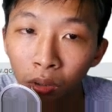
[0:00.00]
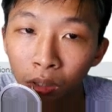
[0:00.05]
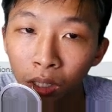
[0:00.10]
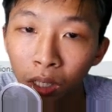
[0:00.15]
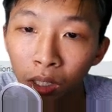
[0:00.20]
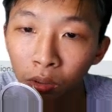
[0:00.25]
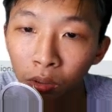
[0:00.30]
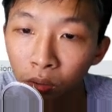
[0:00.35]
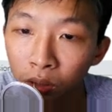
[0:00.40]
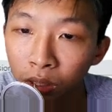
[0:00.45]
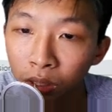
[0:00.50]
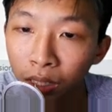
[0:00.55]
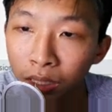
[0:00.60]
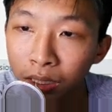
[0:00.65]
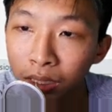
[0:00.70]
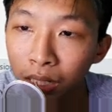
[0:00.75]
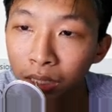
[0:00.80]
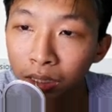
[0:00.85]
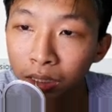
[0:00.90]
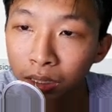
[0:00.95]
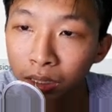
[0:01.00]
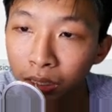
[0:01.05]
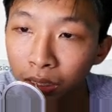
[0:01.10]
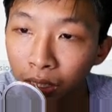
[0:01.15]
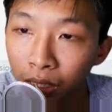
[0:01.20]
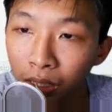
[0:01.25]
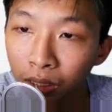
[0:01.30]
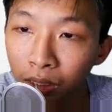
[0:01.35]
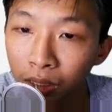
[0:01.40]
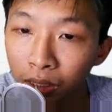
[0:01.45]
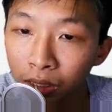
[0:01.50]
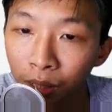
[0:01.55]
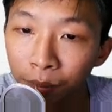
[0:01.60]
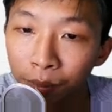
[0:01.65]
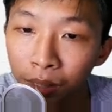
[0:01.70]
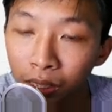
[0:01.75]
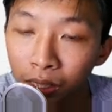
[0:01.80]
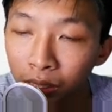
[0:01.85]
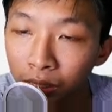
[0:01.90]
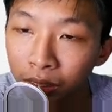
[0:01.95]
dari akun aku
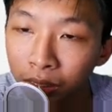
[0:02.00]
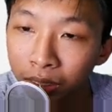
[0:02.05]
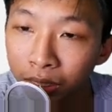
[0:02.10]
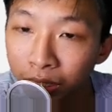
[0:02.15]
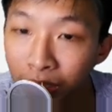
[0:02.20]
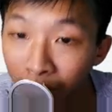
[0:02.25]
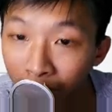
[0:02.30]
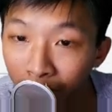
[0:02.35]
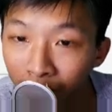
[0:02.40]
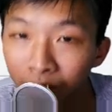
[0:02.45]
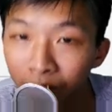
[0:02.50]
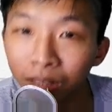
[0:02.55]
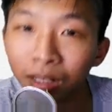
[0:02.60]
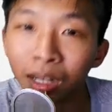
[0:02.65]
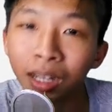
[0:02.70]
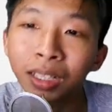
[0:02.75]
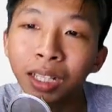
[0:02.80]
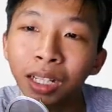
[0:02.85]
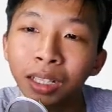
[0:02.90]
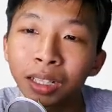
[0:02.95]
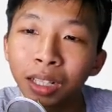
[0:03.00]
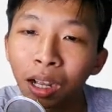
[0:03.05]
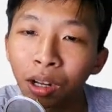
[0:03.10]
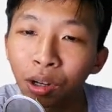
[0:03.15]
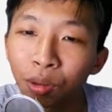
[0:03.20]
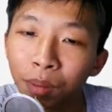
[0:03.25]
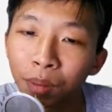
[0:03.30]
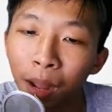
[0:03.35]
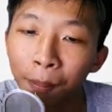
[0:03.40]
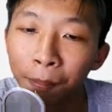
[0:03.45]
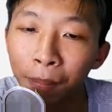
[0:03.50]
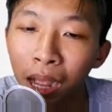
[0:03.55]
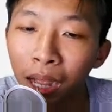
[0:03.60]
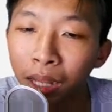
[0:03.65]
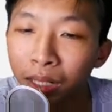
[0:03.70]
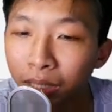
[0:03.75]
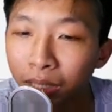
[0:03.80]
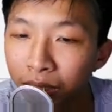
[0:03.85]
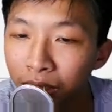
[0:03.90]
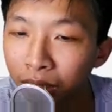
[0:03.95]
transaksinya kita bakal cek transaksi aku
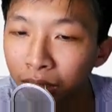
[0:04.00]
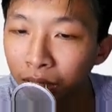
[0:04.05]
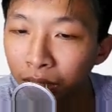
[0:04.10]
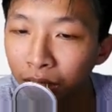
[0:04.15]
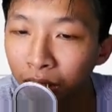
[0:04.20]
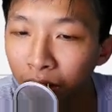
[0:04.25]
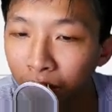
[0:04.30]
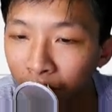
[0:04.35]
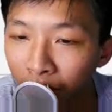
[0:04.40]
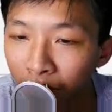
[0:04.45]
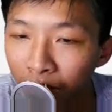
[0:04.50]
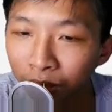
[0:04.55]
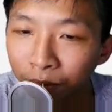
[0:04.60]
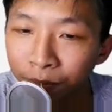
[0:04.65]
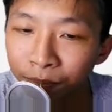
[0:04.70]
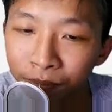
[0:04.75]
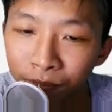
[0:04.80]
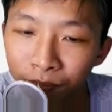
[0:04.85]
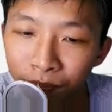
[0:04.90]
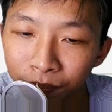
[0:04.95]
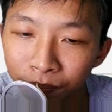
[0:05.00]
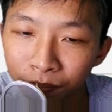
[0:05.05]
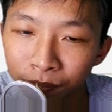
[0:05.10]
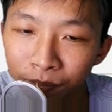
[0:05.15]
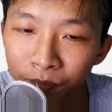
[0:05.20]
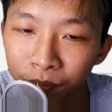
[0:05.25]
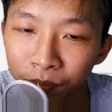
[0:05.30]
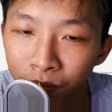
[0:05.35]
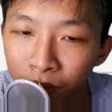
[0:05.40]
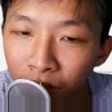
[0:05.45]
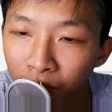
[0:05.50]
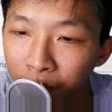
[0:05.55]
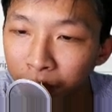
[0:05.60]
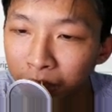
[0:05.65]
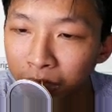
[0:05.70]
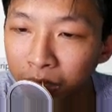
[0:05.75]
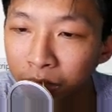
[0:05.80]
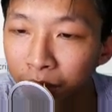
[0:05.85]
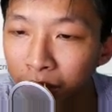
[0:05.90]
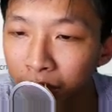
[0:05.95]
berapa aja sih Hmm
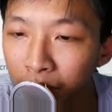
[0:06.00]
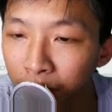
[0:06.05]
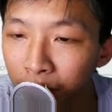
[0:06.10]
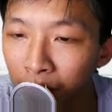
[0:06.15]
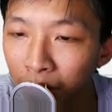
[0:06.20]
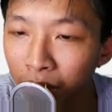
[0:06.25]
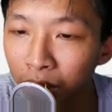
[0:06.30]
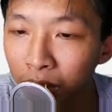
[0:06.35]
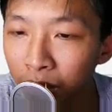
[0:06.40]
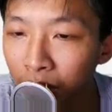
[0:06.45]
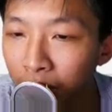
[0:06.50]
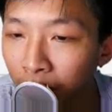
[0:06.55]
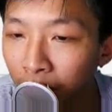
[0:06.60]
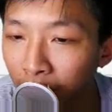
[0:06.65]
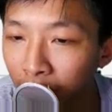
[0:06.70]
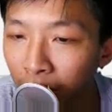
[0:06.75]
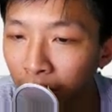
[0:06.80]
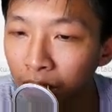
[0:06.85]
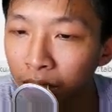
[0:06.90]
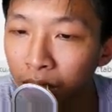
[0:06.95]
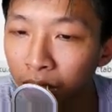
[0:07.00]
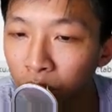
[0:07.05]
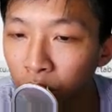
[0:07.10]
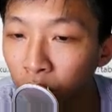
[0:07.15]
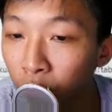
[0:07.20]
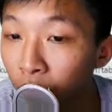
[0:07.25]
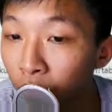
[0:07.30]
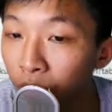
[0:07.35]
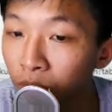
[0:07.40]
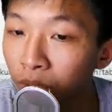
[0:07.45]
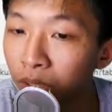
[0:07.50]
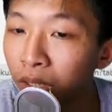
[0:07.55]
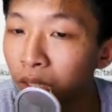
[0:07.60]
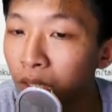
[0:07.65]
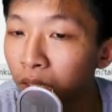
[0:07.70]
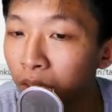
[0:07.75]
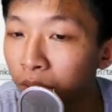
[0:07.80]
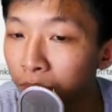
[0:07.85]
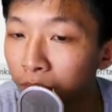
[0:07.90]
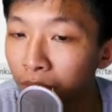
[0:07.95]
pasti banyak banget kan dari kalian tuh
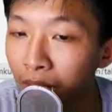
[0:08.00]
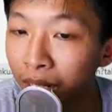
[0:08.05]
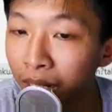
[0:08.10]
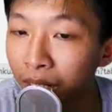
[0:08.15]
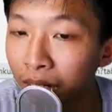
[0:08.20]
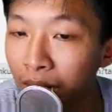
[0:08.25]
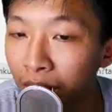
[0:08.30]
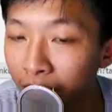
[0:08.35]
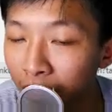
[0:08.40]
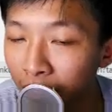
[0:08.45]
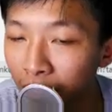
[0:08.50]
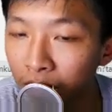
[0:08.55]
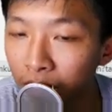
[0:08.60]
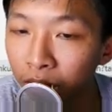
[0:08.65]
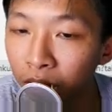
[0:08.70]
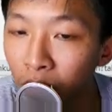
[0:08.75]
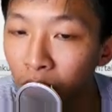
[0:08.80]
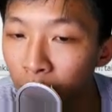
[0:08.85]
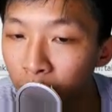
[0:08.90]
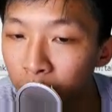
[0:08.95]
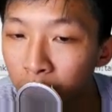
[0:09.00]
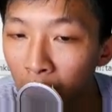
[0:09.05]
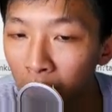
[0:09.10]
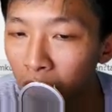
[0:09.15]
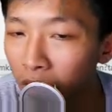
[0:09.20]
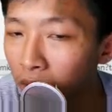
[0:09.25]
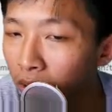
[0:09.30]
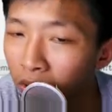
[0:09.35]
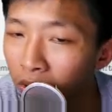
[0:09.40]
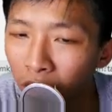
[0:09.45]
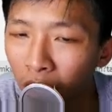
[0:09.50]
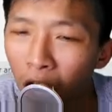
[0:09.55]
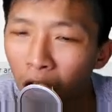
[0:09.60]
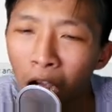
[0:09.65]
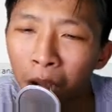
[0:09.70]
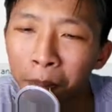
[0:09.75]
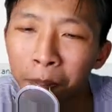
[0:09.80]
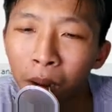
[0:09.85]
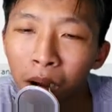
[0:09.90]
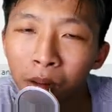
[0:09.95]
uh, menanya-nanya kan Bang
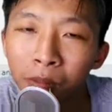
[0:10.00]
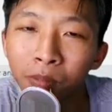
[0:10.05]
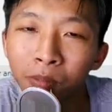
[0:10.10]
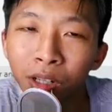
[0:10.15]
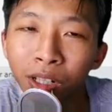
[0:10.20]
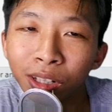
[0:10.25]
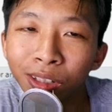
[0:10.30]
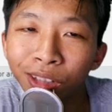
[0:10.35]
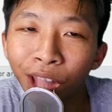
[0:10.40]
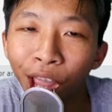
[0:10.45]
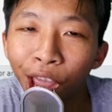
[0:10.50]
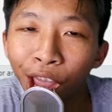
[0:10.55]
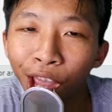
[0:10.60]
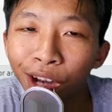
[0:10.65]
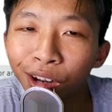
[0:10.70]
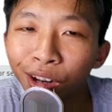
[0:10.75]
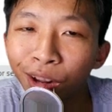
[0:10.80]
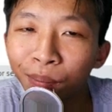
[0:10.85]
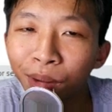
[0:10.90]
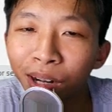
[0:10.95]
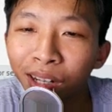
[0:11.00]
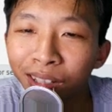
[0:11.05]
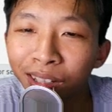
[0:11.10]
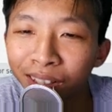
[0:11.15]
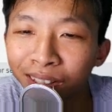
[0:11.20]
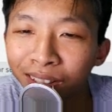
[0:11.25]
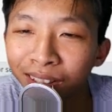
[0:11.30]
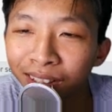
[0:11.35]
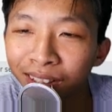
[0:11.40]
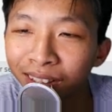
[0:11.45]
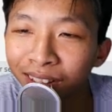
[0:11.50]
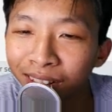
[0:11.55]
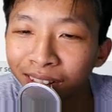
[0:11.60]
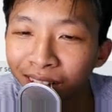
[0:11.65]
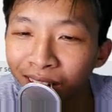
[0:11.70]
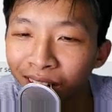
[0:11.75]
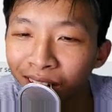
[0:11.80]
abang beli DL ya bang